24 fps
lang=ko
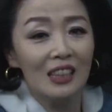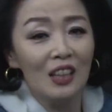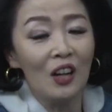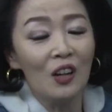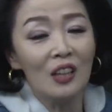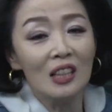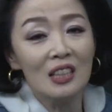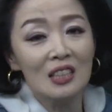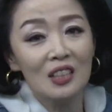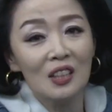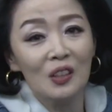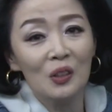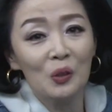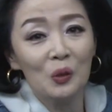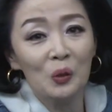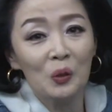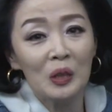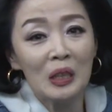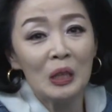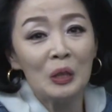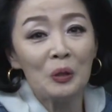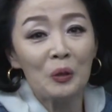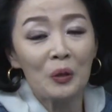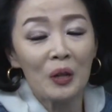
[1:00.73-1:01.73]
여기서 또
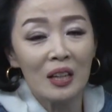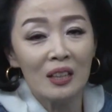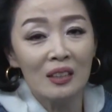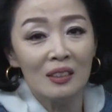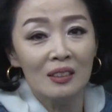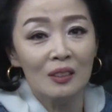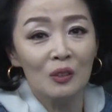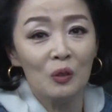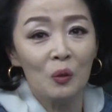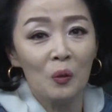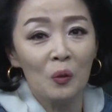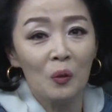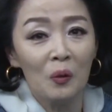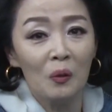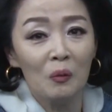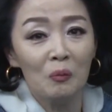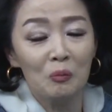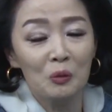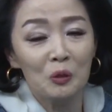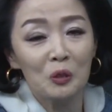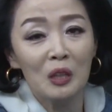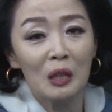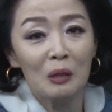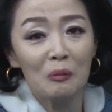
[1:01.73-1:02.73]
이 노래를 또
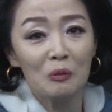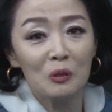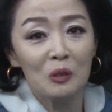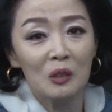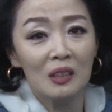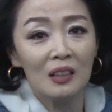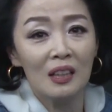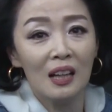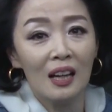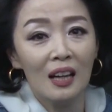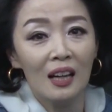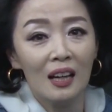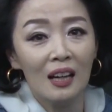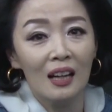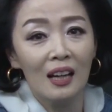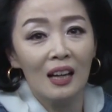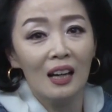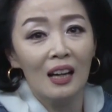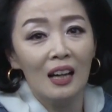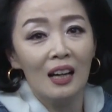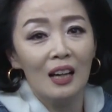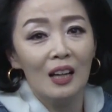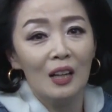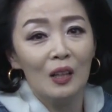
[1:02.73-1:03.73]
부르다 보니까
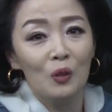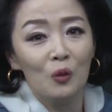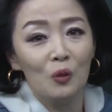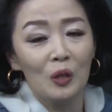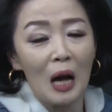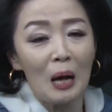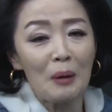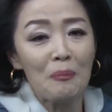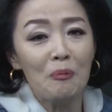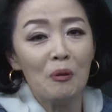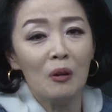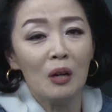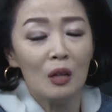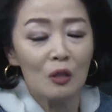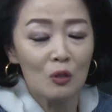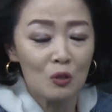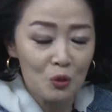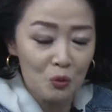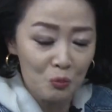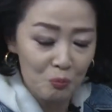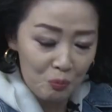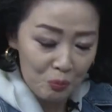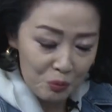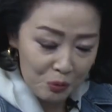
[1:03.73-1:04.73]
또 가평에
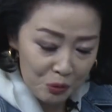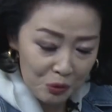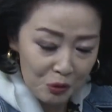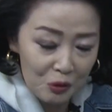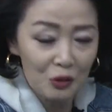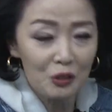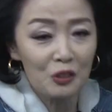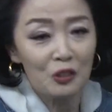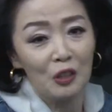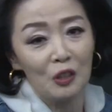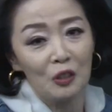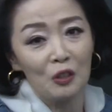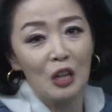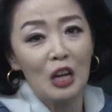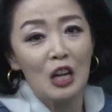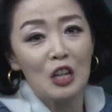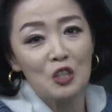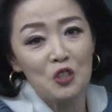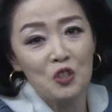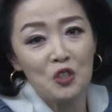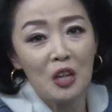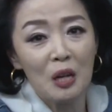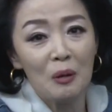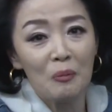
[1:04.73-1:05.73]
또
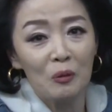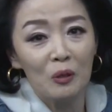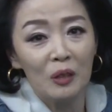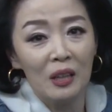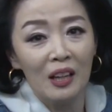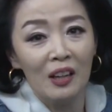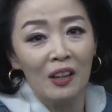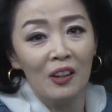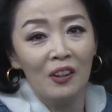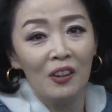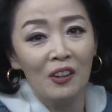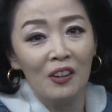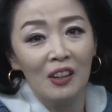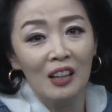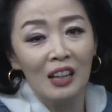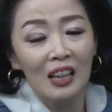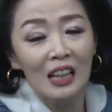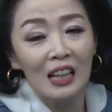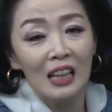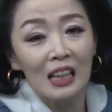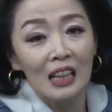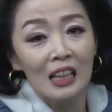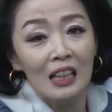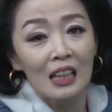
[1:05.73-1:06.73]
취해보네요
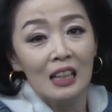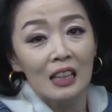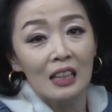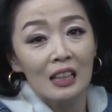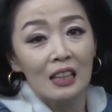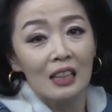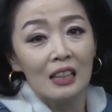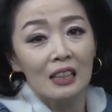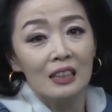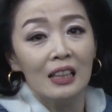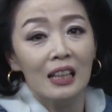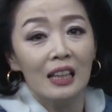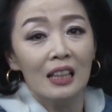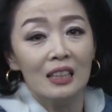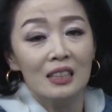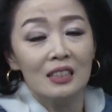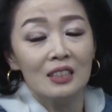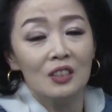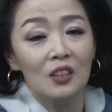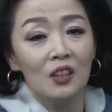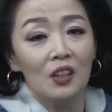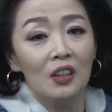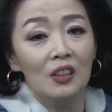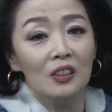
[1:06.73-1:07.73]
근데
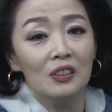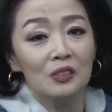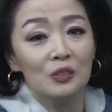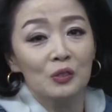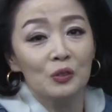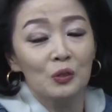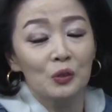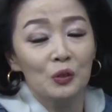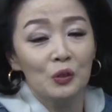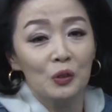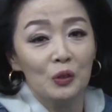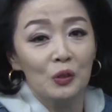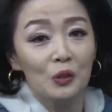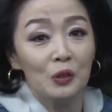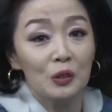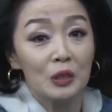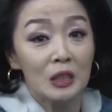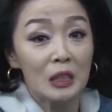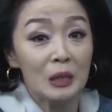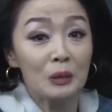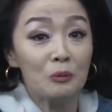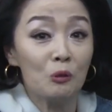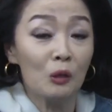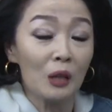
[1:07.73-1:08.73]
저
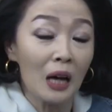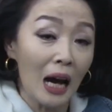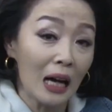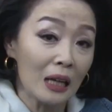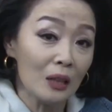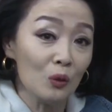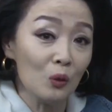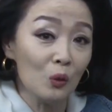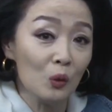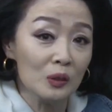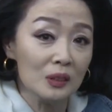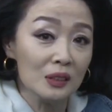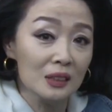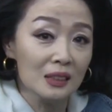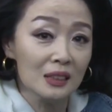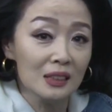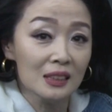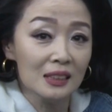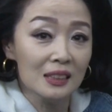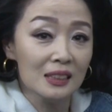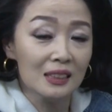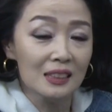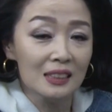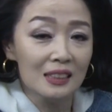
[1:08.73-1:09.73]
지금 우리 가는
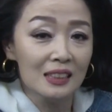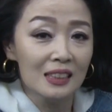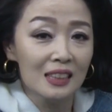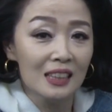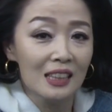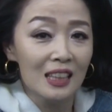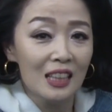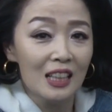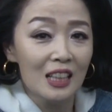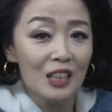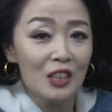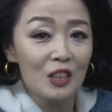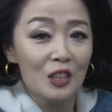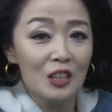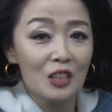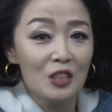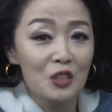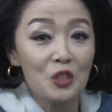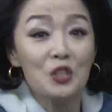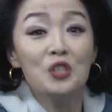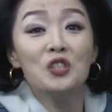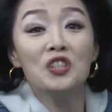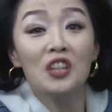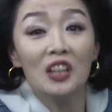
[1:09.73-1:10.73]
곳은
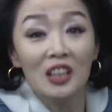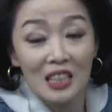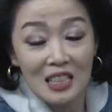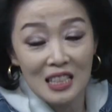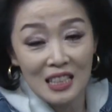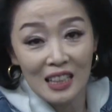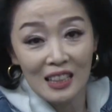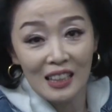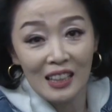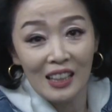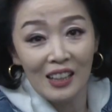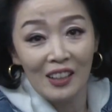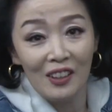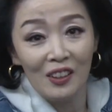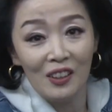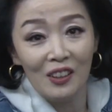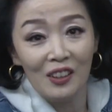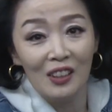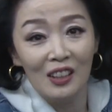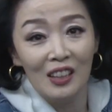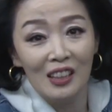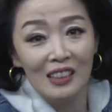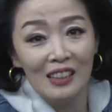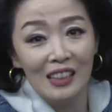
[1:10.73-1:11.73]
춘천이잖아요
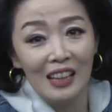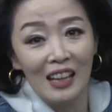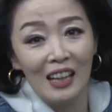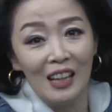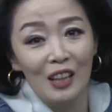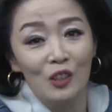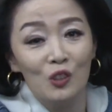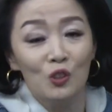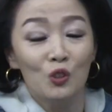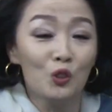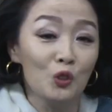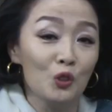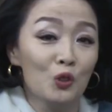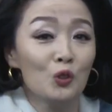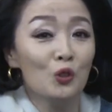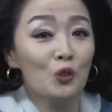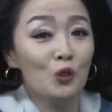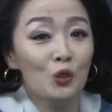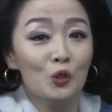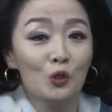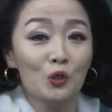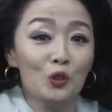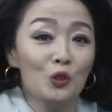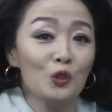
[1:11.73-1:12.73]
네,
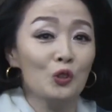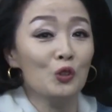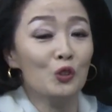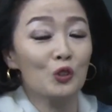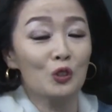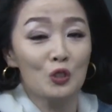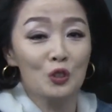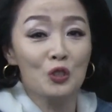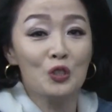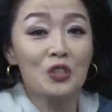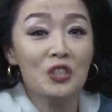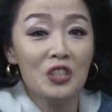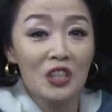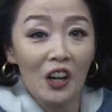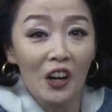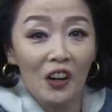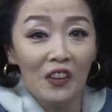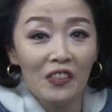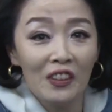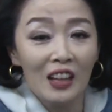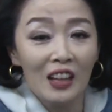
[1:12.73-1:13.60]
두근두근 두근두근 춘천